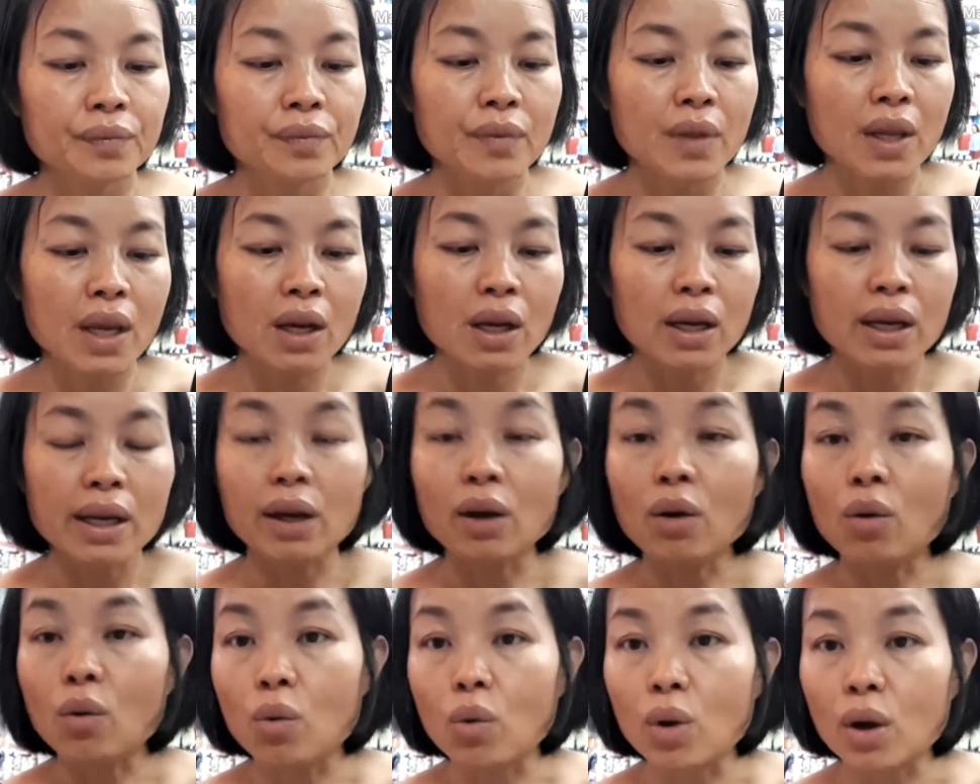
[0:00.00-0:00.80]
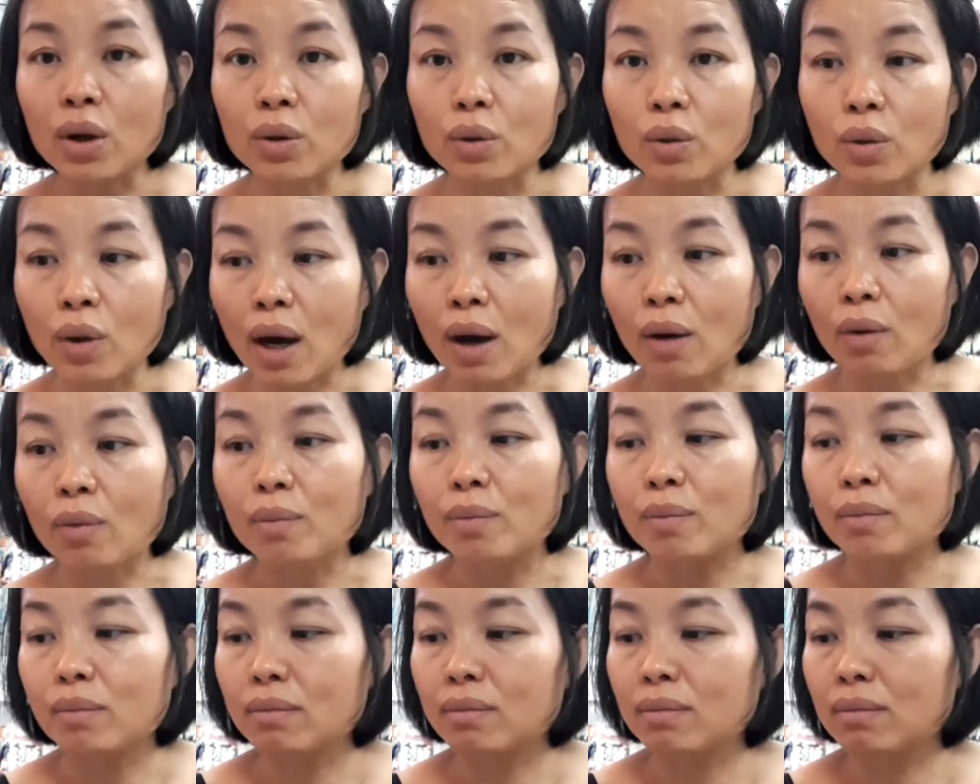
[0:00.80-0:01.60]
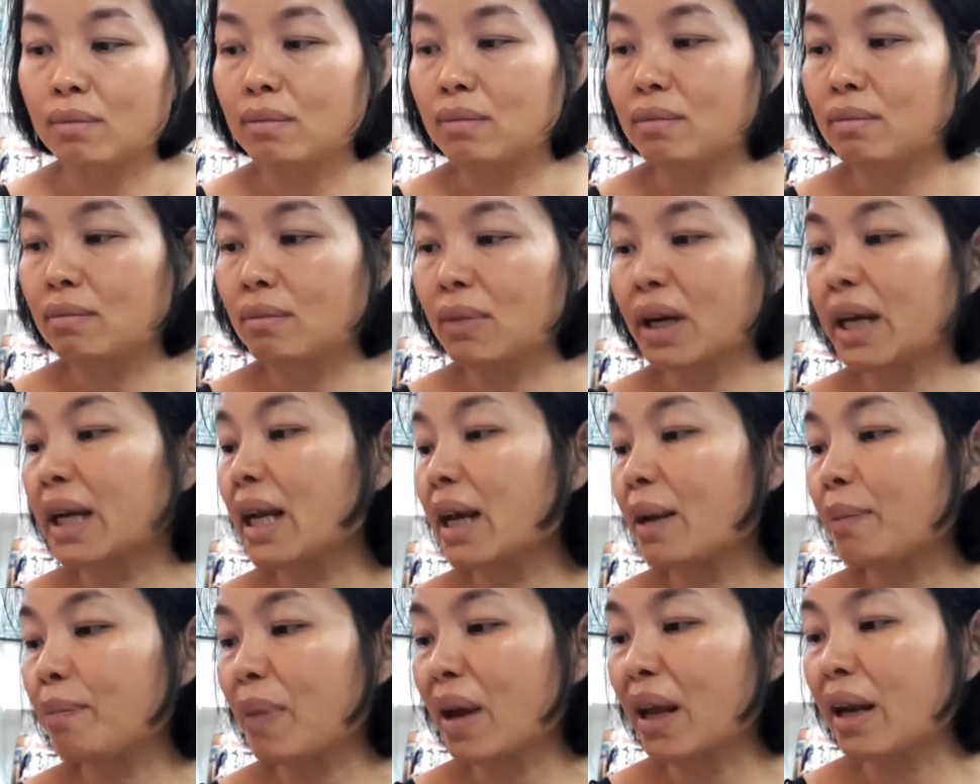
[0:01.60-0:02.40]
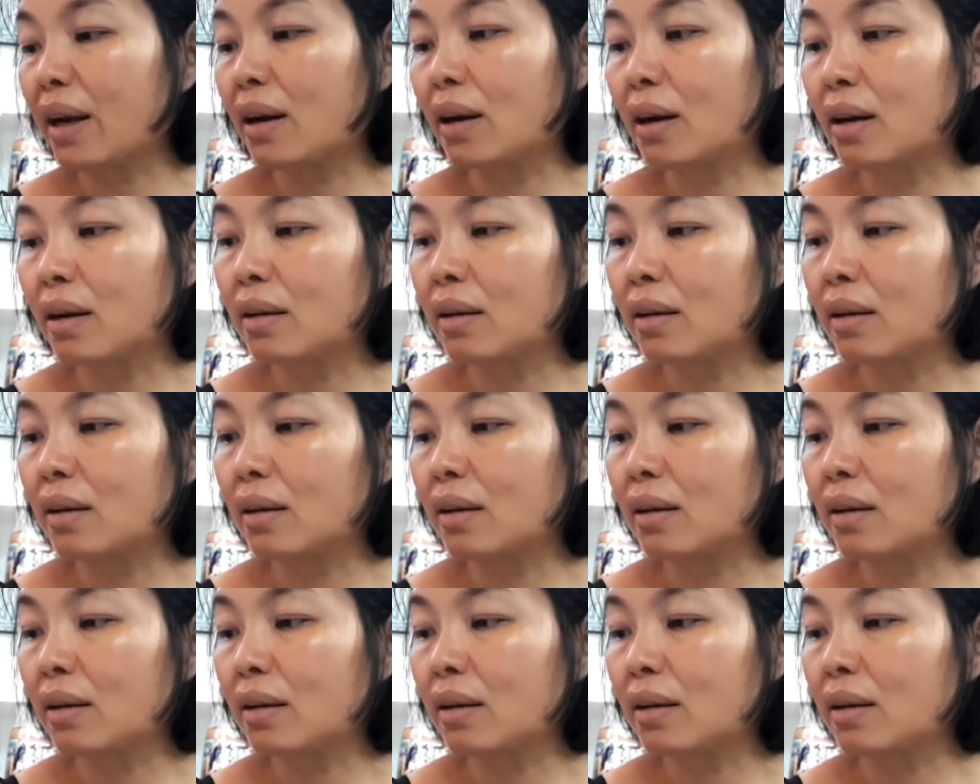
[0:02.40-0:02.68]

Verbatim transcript: นี่ก็ยังกลัวอยู่เอาไม่ได้เป็น